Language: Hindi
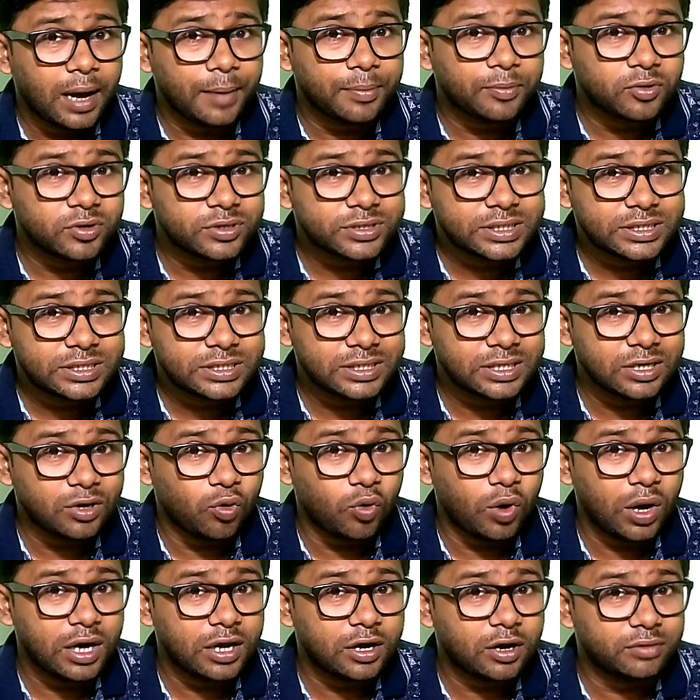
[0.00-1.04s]
आपको
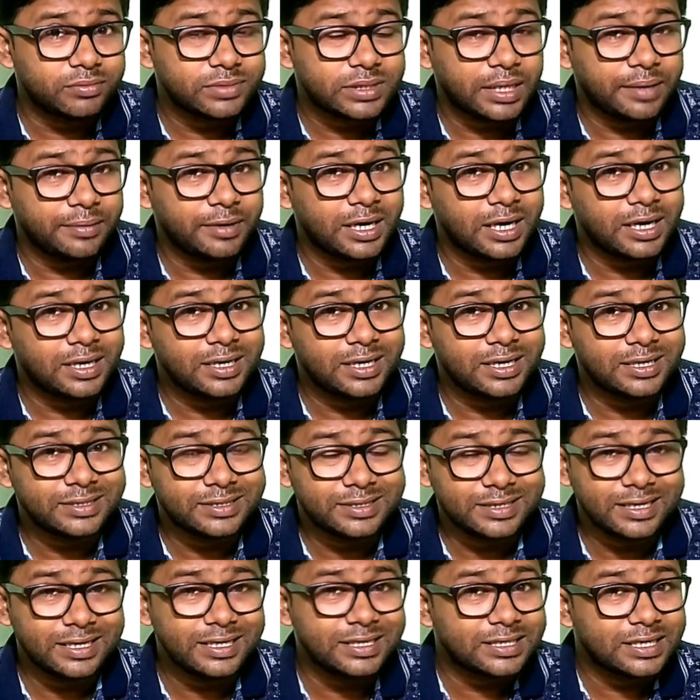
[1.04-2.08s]
क्वालकॉम 700
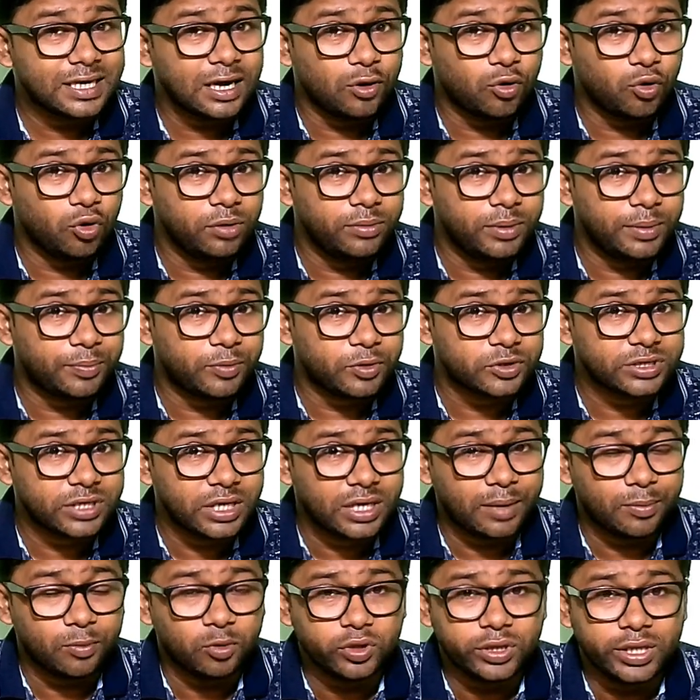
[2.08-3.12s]
सीरीज का कोई भी
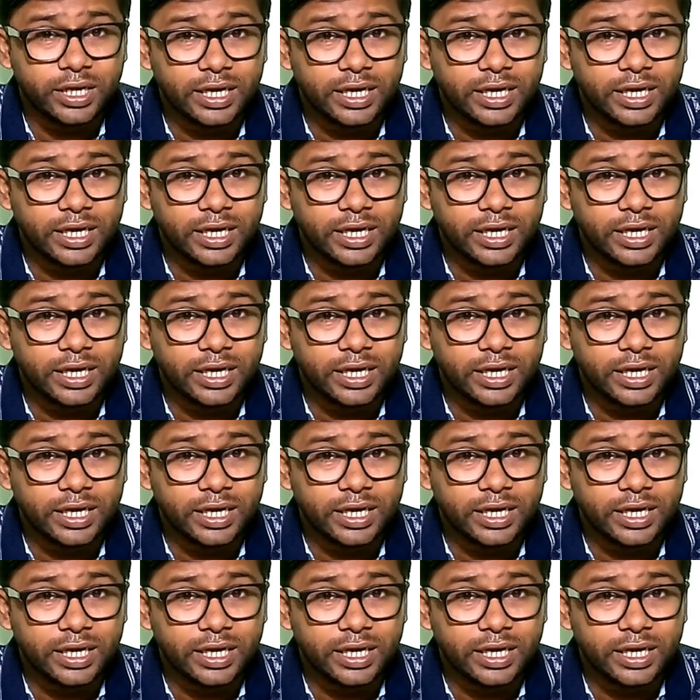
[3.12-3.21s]
प्रोसेसर आपको